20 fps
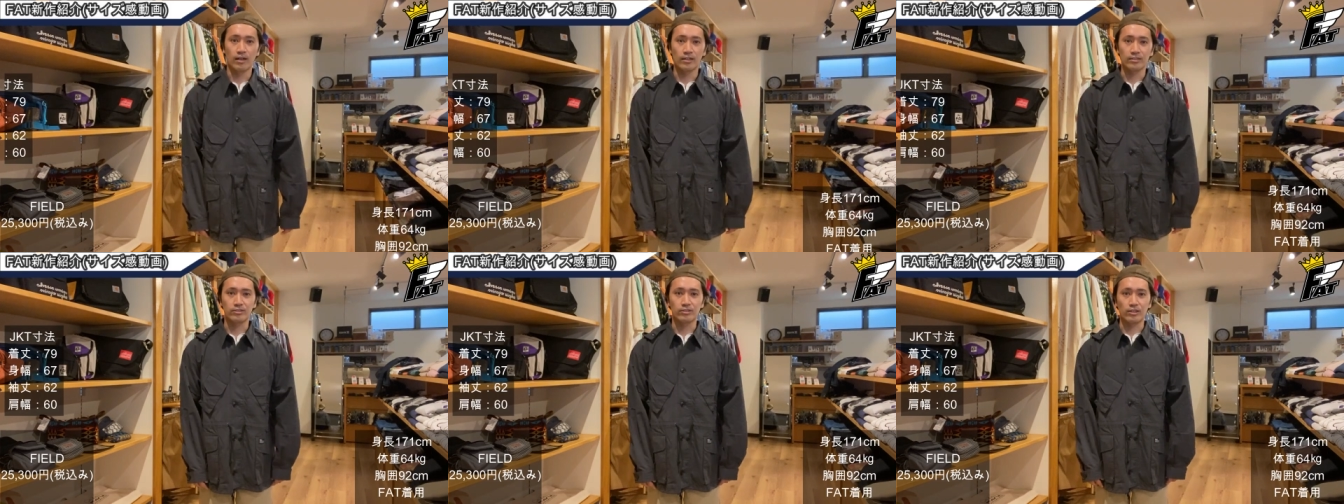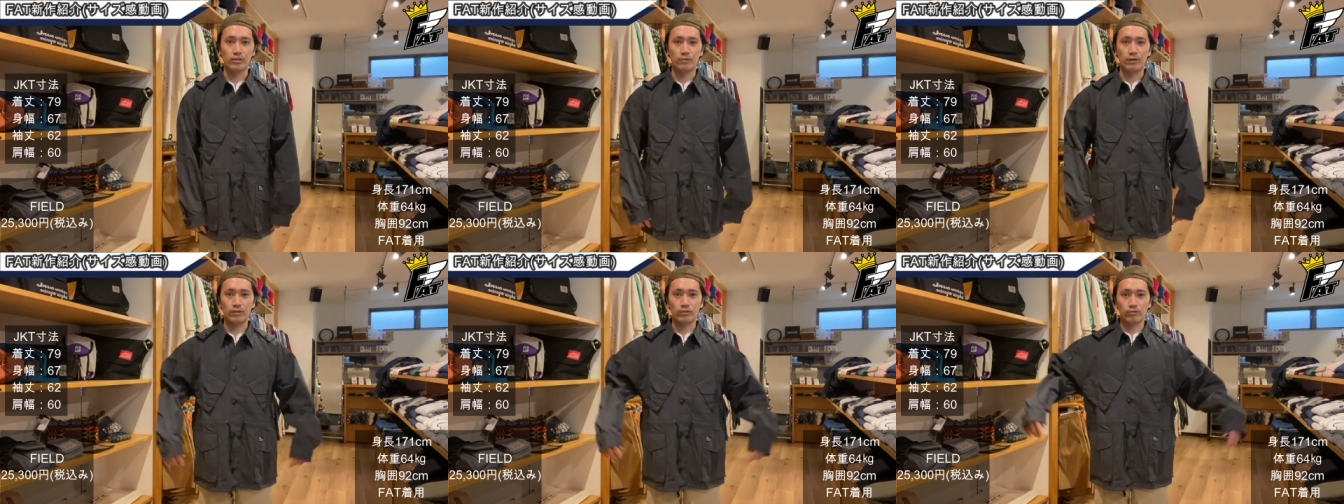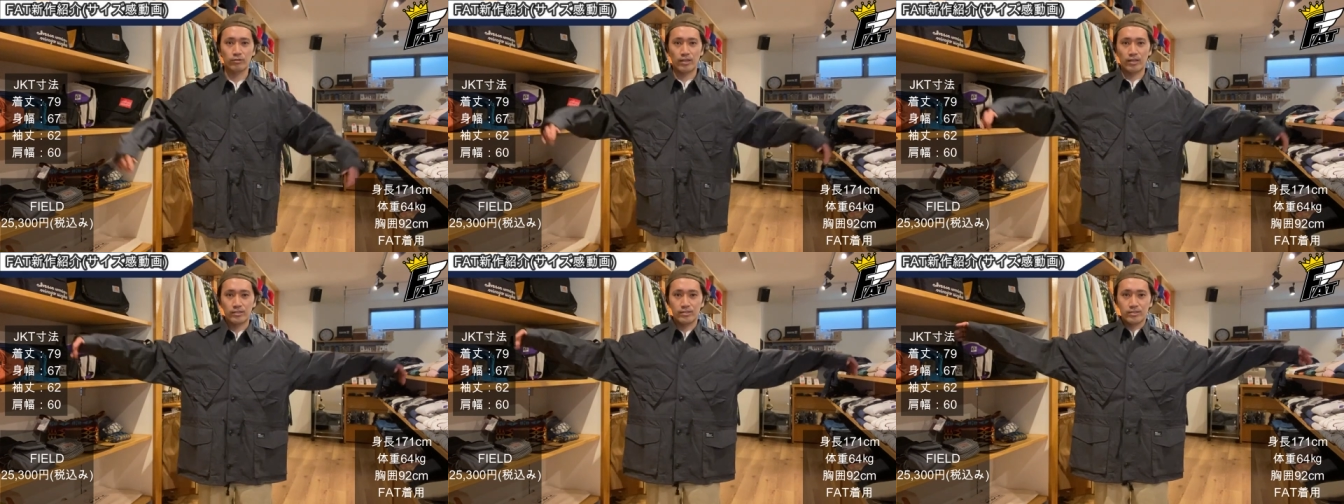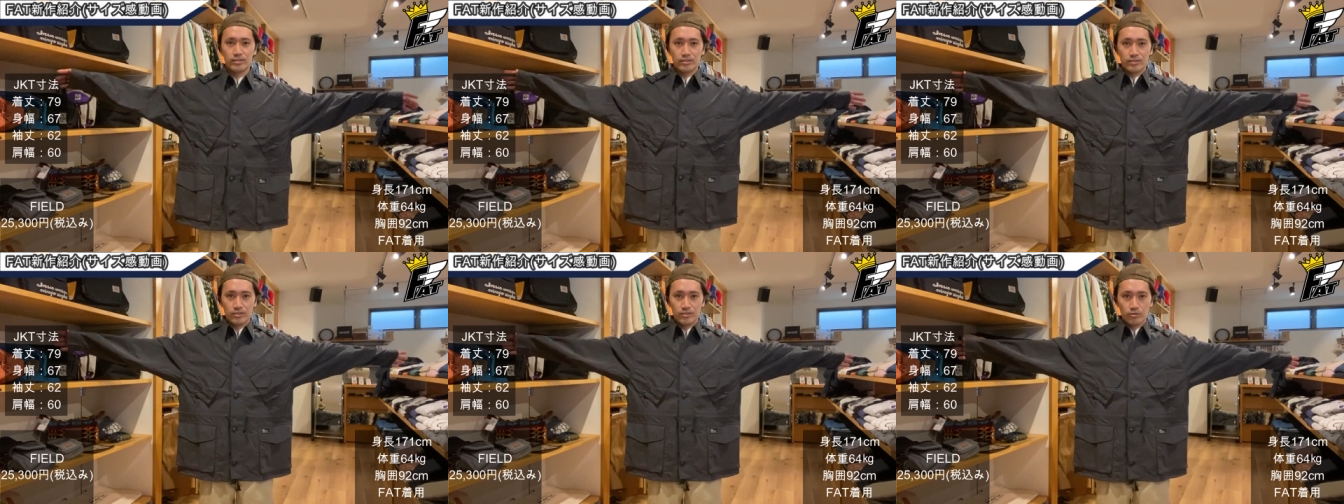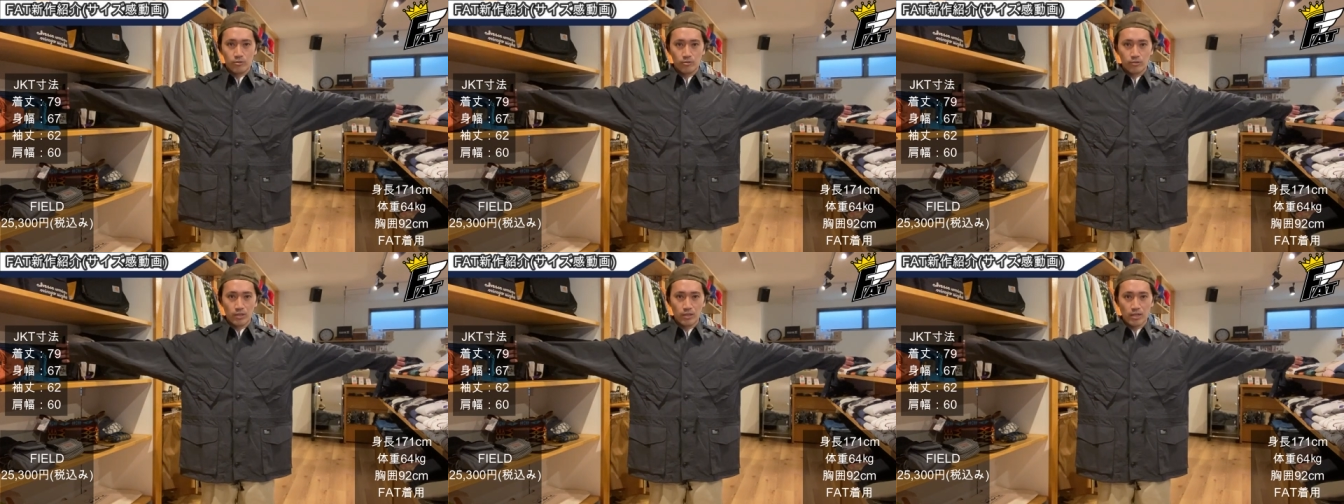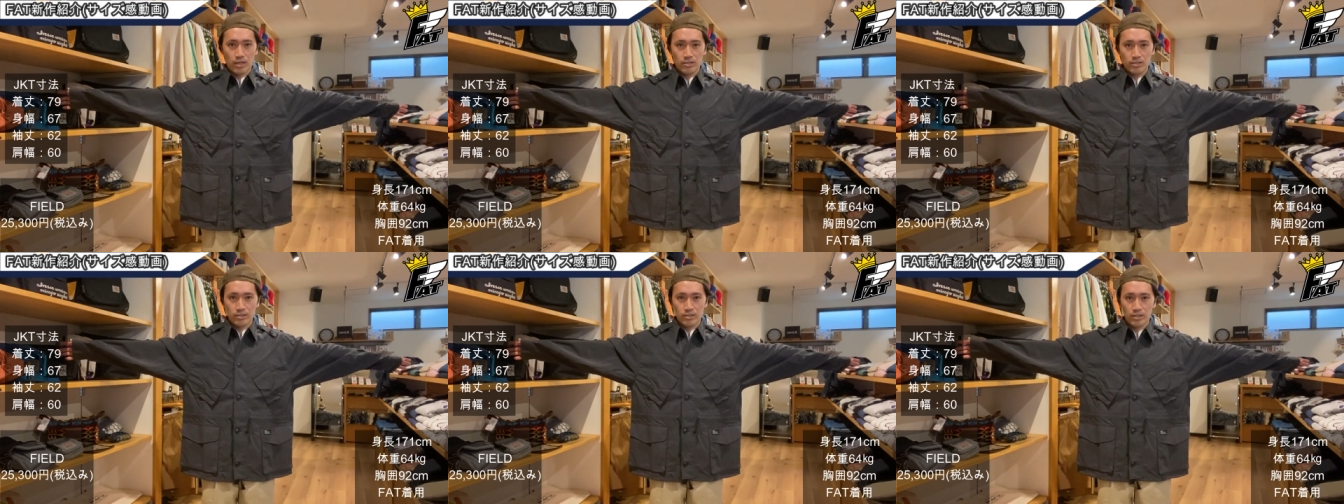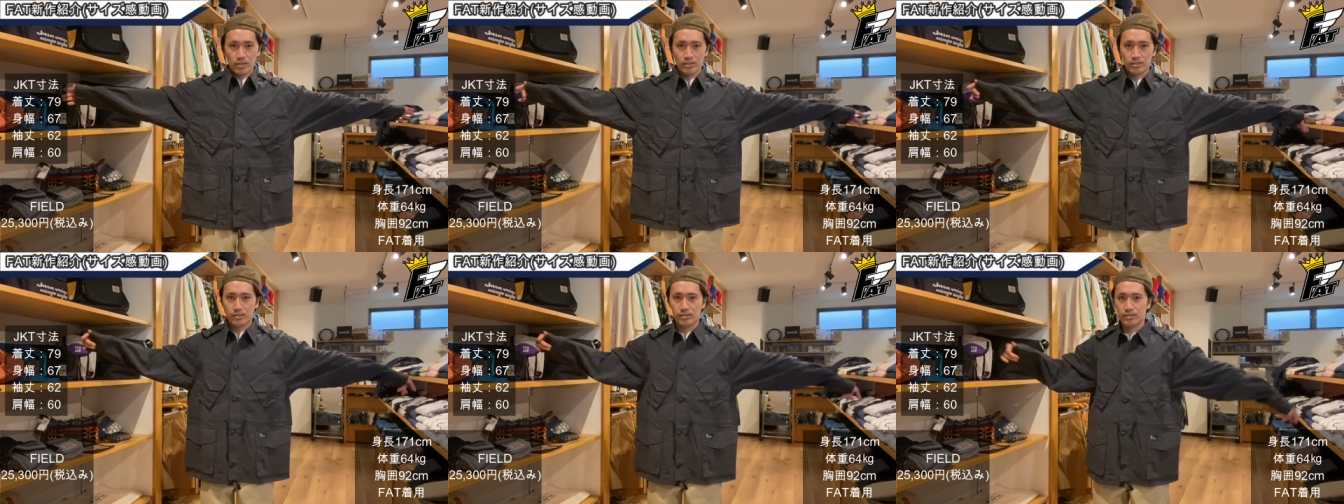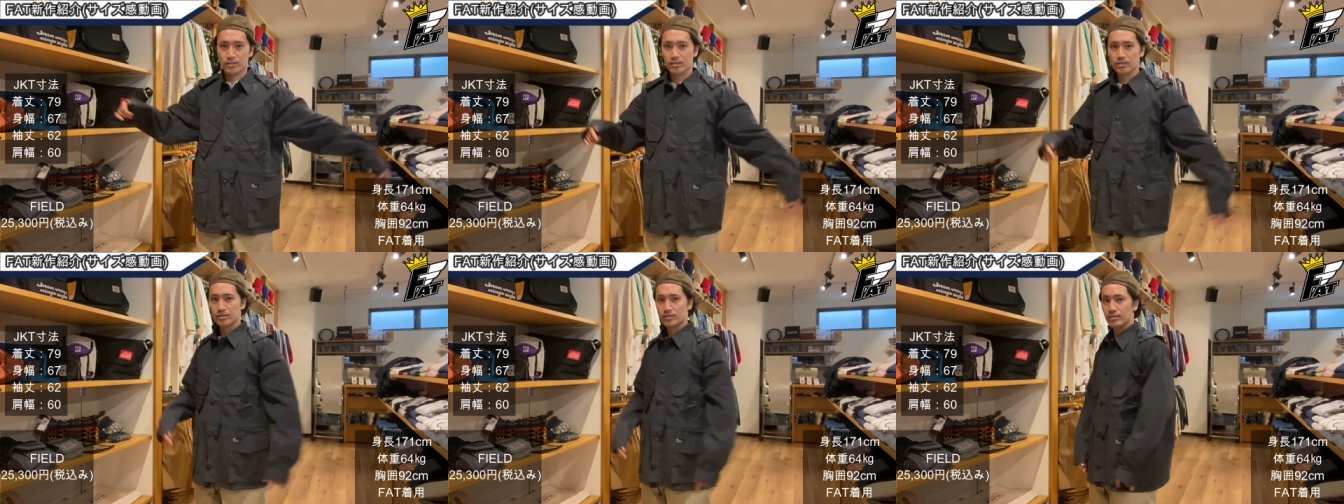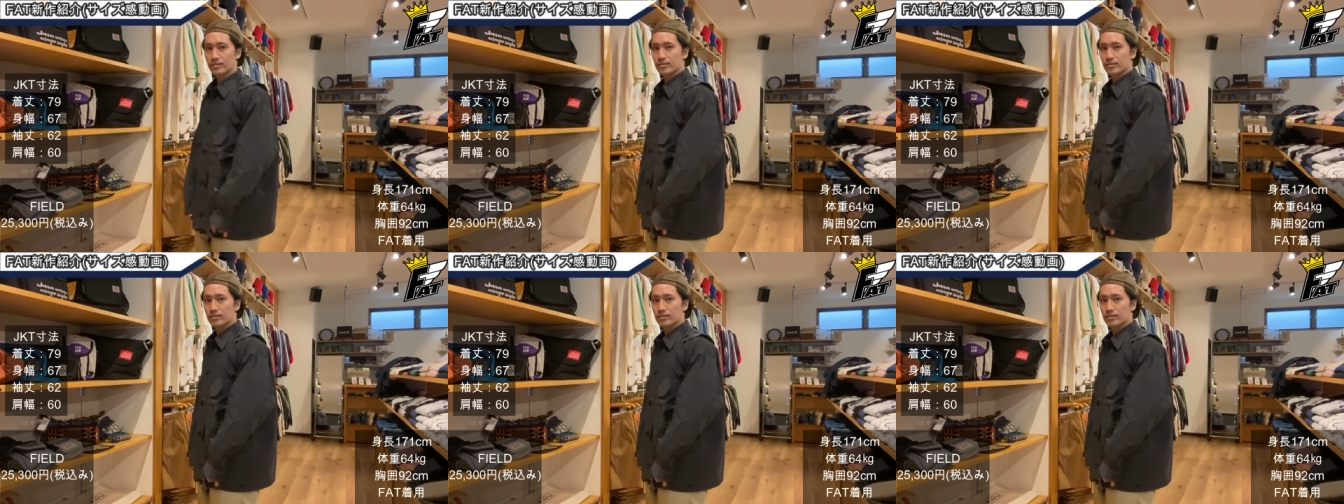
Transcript: はい次ファットですこんな感じです